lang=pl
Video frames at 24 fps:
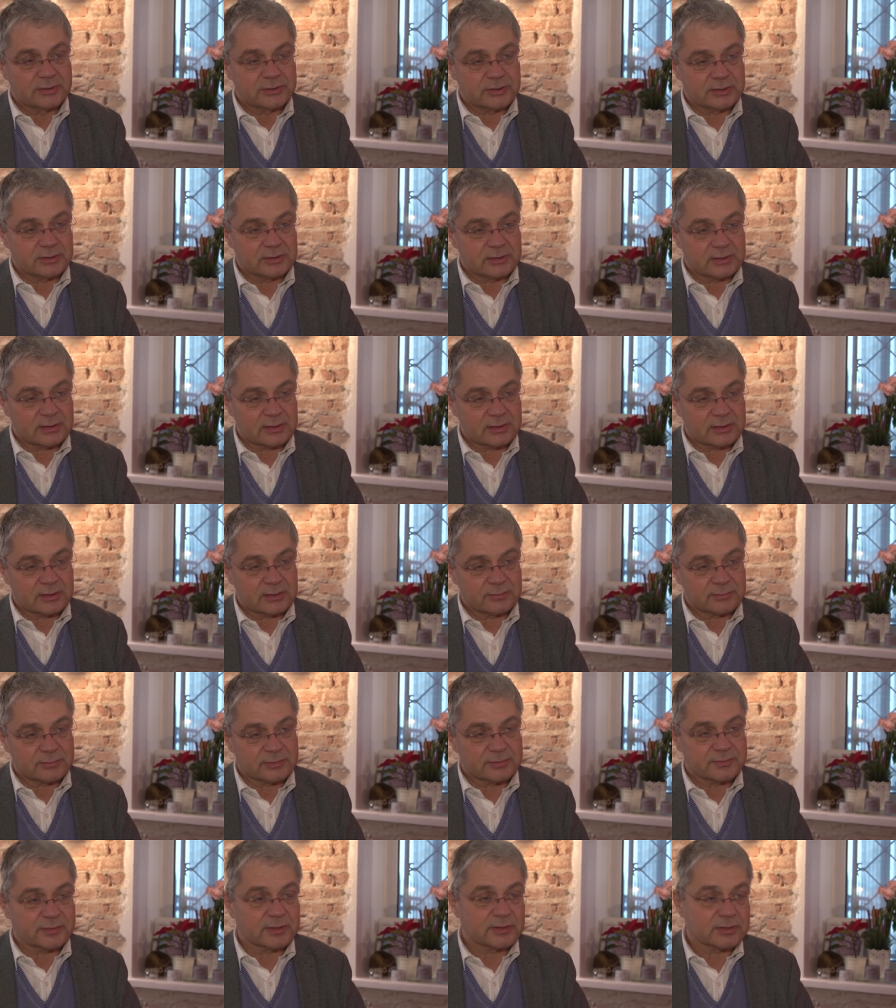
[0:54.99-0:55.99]

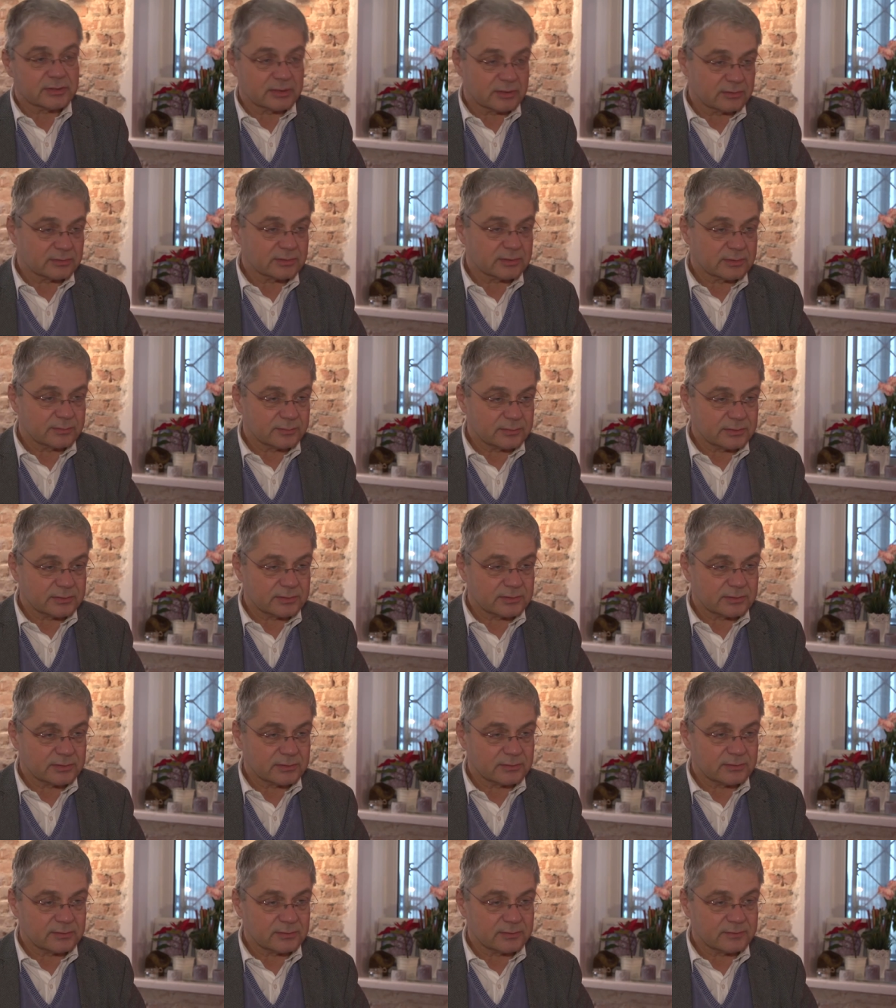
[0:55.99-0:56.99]
czynnikiem zwiększającym
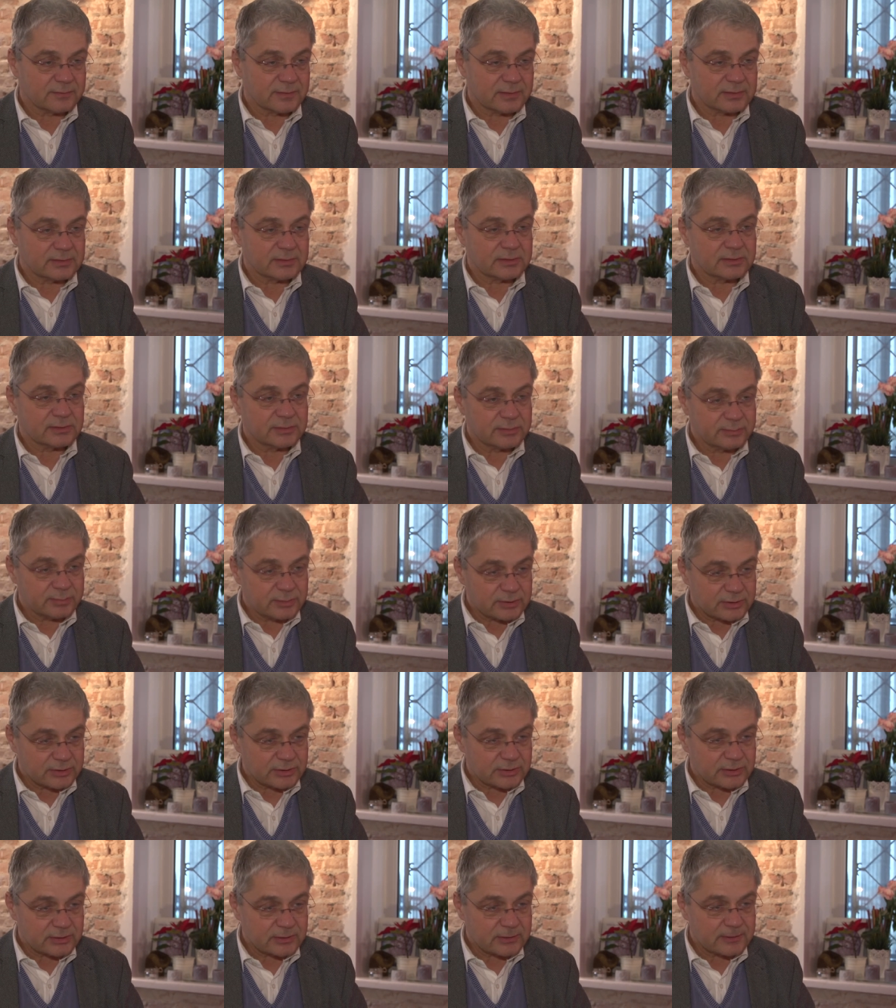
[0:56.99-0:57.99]
ryzyko infekcji
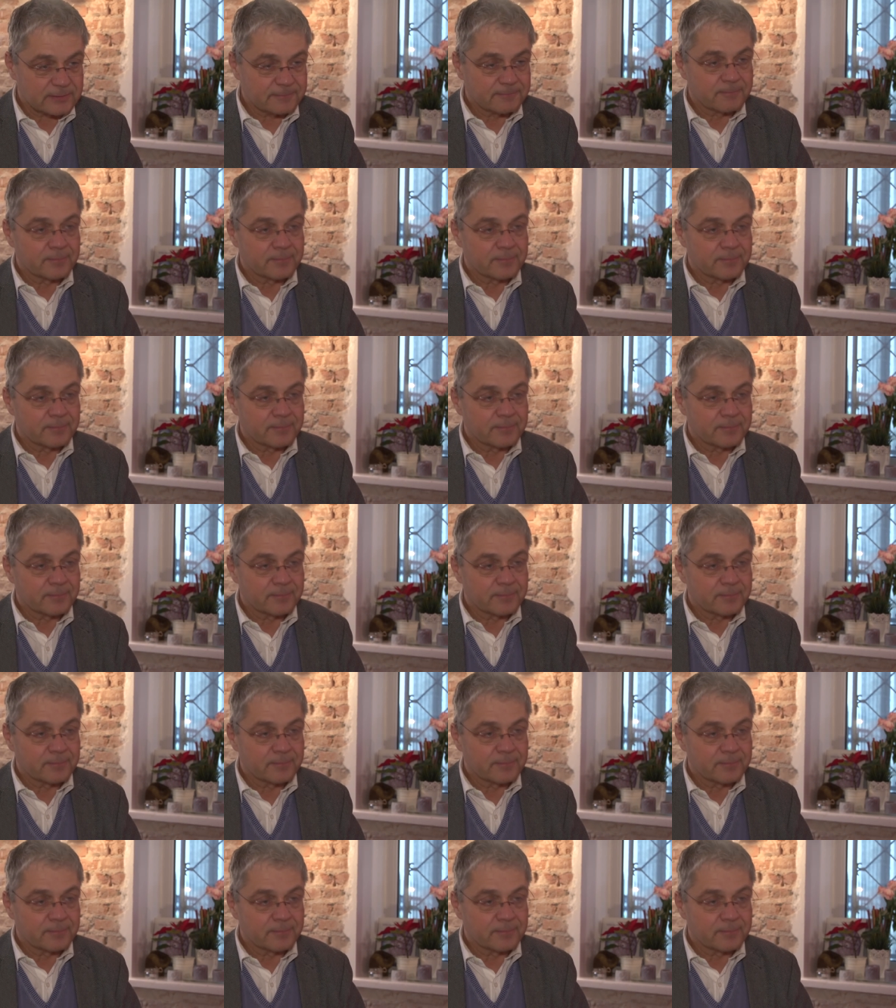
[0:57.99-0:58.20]
grzybiczych.